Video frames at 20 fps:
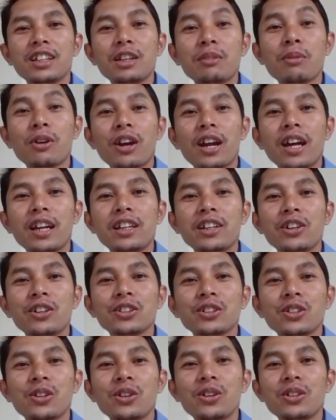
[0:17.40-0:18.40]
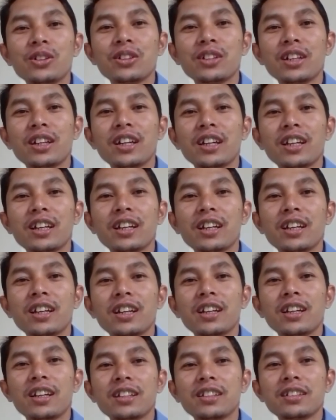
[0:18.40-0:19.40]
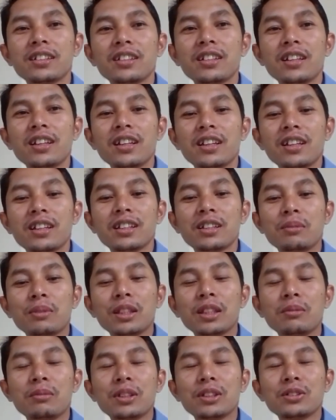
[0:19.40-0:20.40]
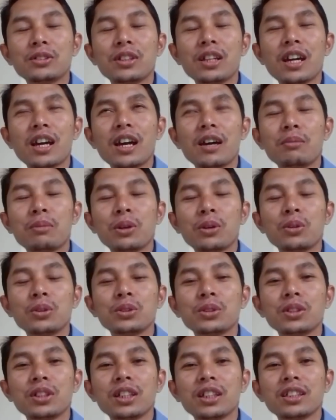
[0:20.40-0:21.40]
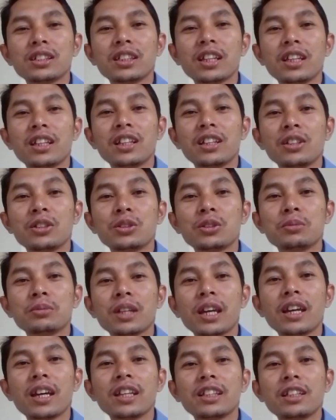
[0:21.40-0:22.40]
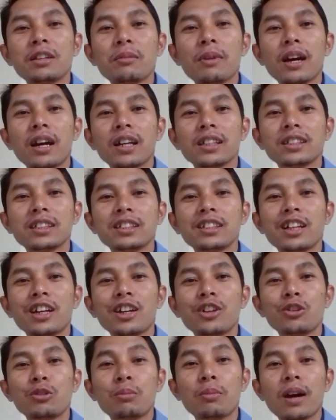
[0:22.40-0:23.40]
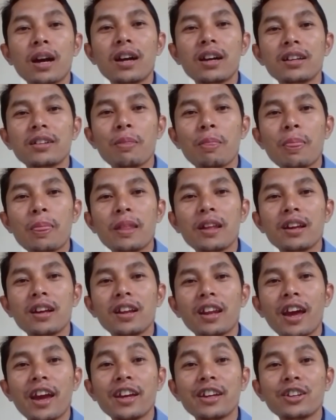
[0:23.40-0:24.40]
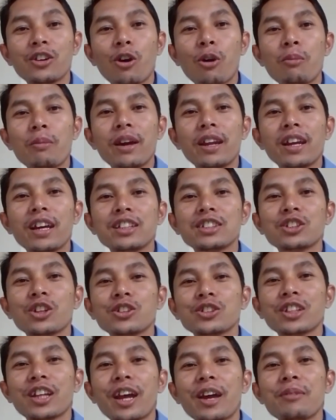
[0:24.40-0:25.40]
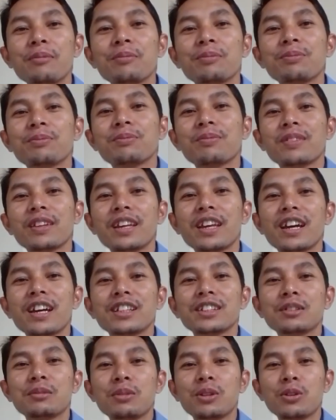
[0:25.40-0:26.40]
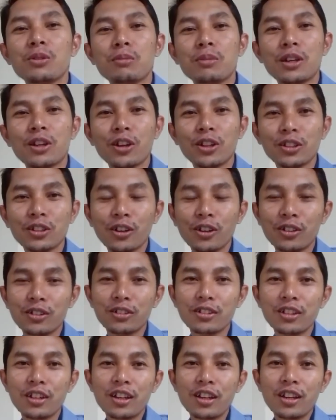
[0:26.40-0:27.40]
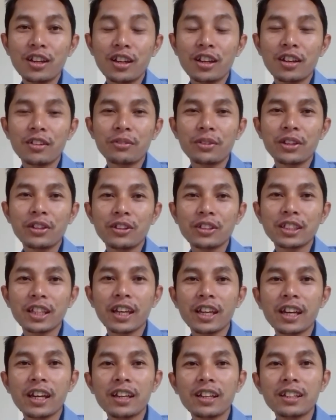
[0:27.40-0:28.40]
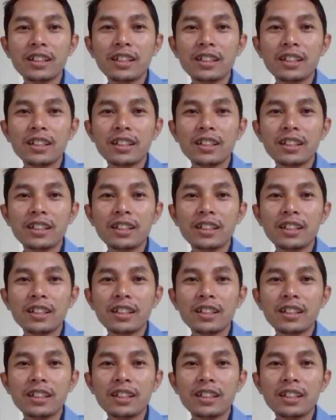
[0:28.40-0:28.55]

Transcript: Timon Adioso eh, teman-teman sudah berkunjung ke channel YouTube saya. Terima kasih. Jangan lupa like, comment, and subscribe ya sebelum menonton eh, video saya.